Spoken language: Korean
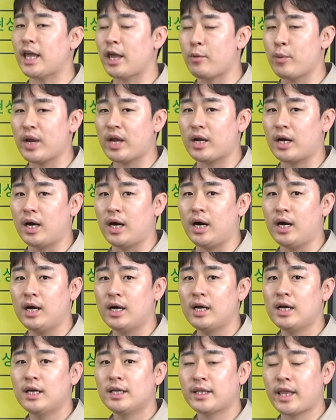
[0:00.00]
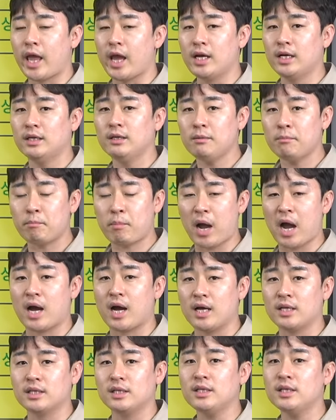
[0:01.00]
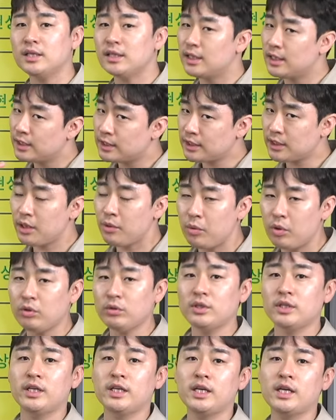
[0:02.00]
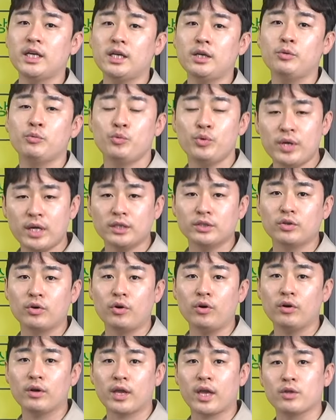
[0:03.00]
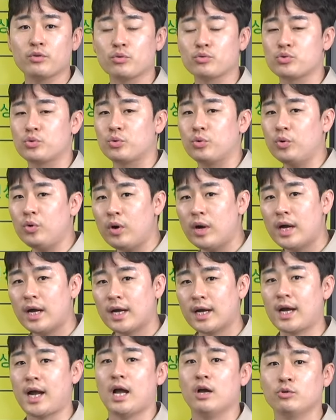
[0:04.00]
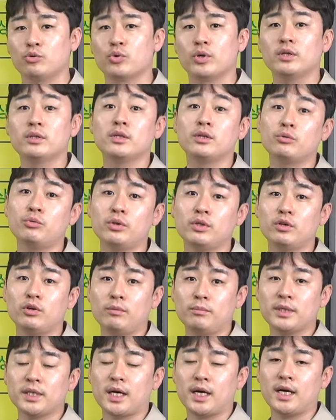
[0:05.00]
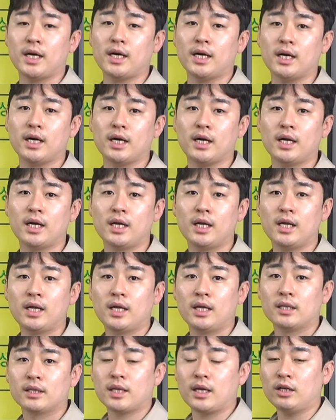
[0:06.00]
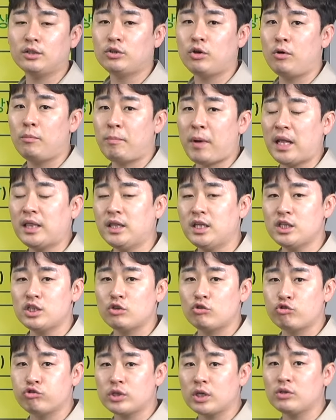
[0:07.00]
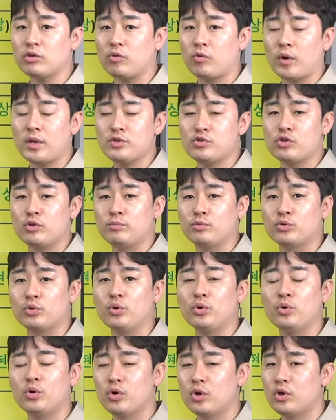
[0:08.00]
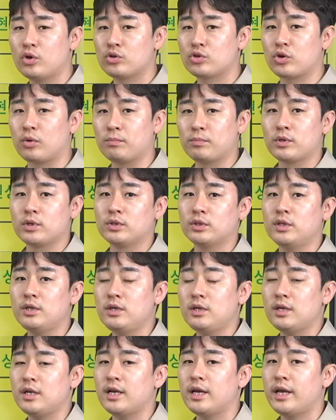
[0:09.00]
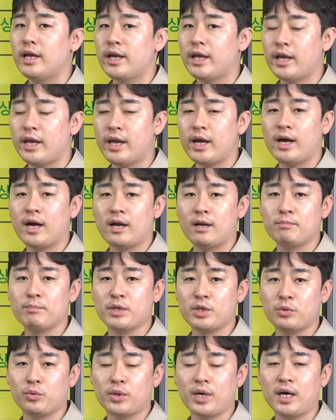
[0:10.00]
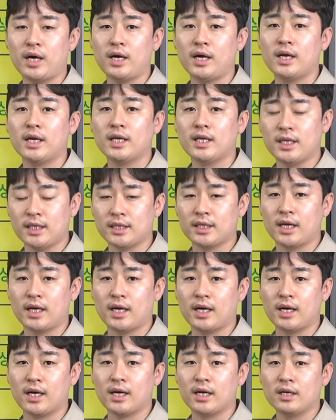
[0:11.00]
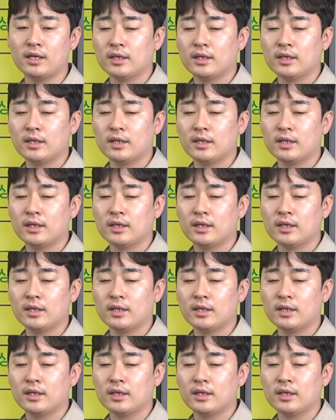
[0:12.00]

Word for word: 계획과 대응 방안을 세워드리기 위해서 계속적으로 강조해드리고 있는 겁니다. 따라서 반드시 투자적 관점으로 접근을 해야 할 필요가 있다.